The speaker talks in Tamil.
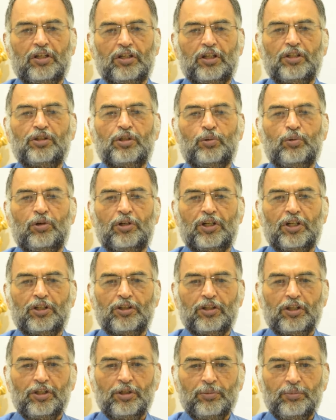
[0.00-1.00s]
இரத்த
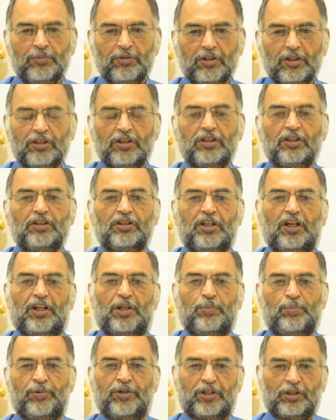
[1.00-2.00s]
ஓட்டத்தையும் இது
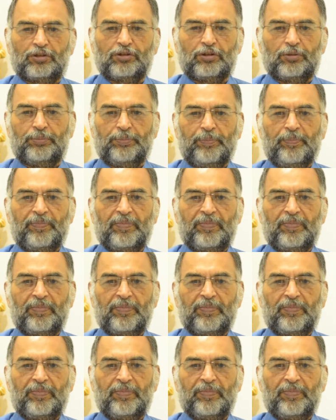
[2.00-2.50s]
தடைப்படுத்தும்